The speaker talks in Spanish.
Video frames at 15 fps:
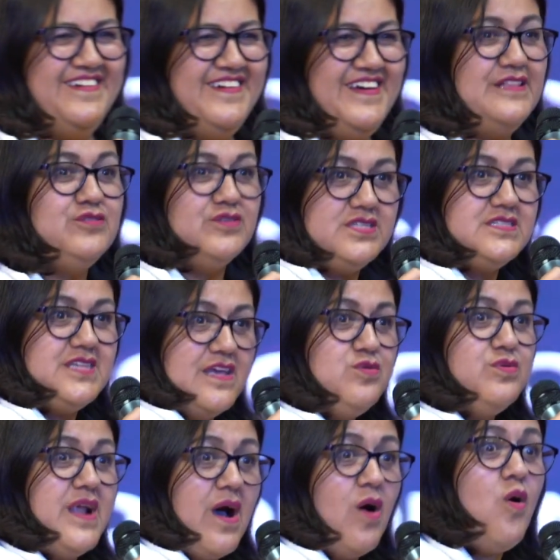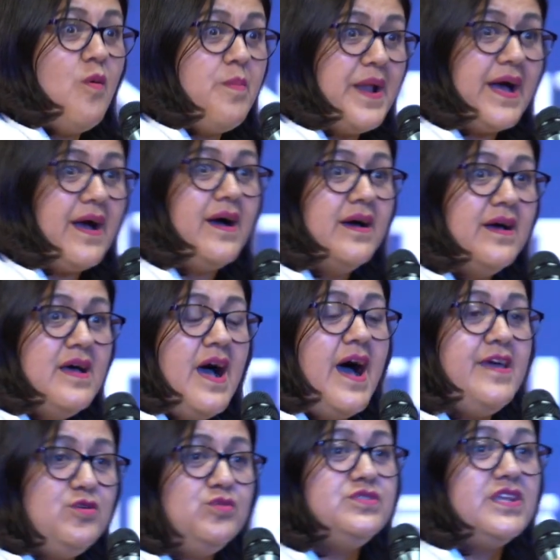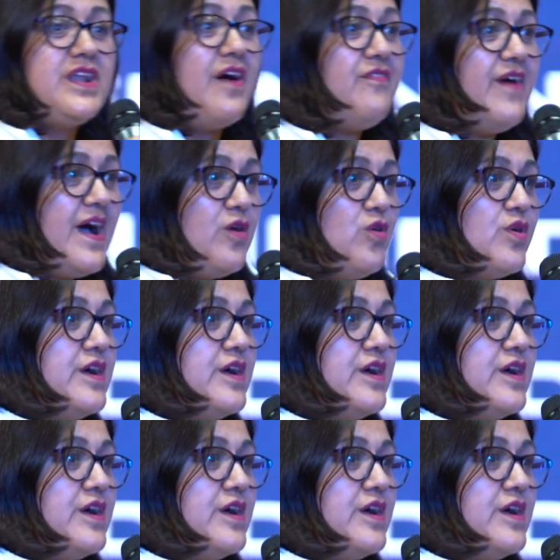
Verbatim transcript: Entonces hay una obra, hay un trabajo